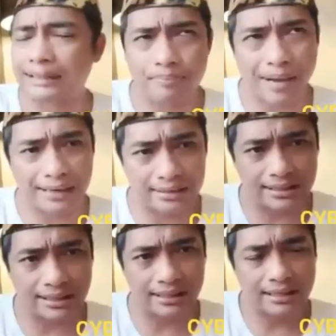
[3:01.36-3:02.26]
banjir
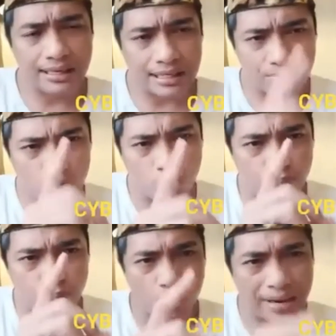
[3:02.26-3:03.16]
seminggu
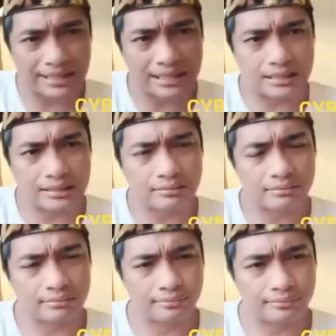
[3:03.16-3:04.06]
pun masih
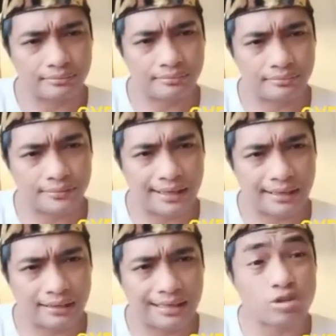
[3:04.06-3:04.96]
ya
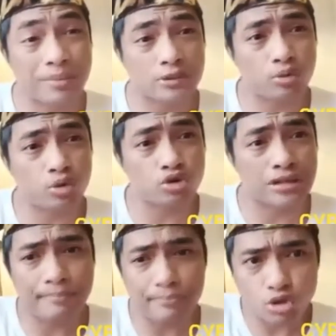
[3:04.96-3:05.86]
nggak cuma 10
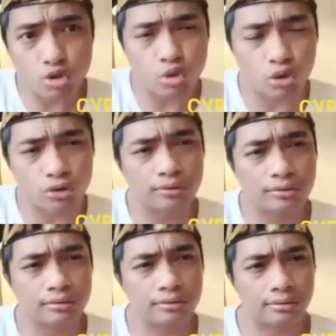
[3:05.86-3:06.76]
jam surut
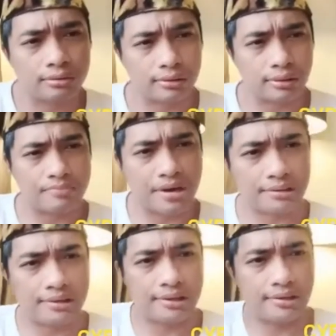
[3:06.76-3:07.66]

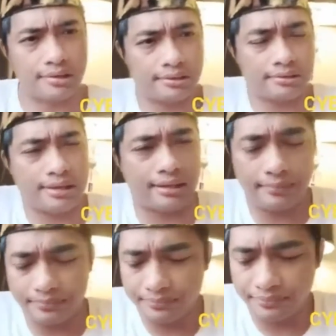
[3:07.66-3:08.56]
emangnya ya
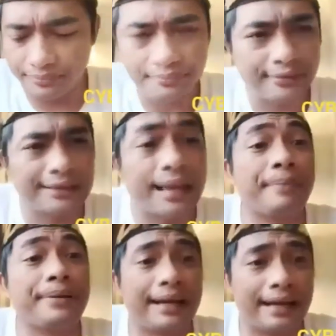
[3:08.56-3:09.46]
yang
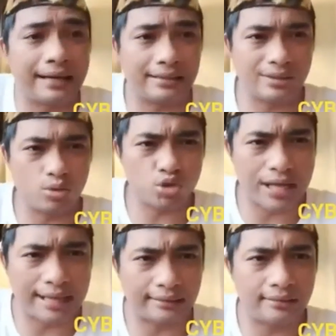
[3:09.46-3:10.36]
bener jadi
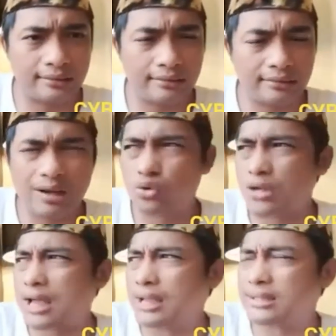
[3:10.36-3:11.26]
Ustad, nggak
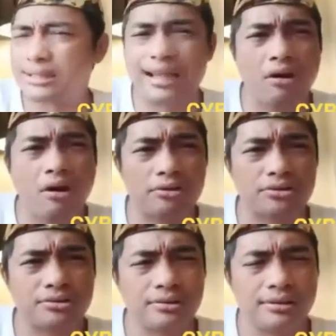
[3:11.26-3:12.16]
usah isinya
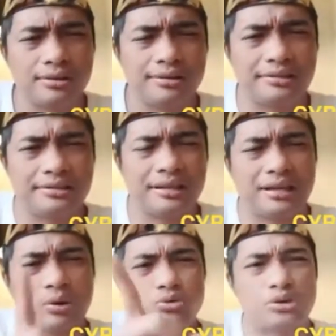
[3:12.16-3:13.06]
hoax isinya nggak
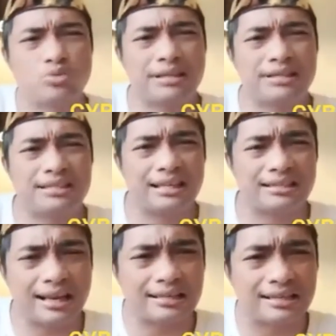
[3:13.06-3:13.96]
usah cuma nyinyir
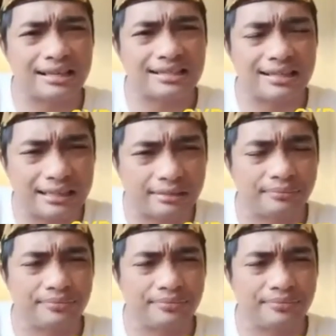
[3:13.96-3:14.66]
sana nyinyir sini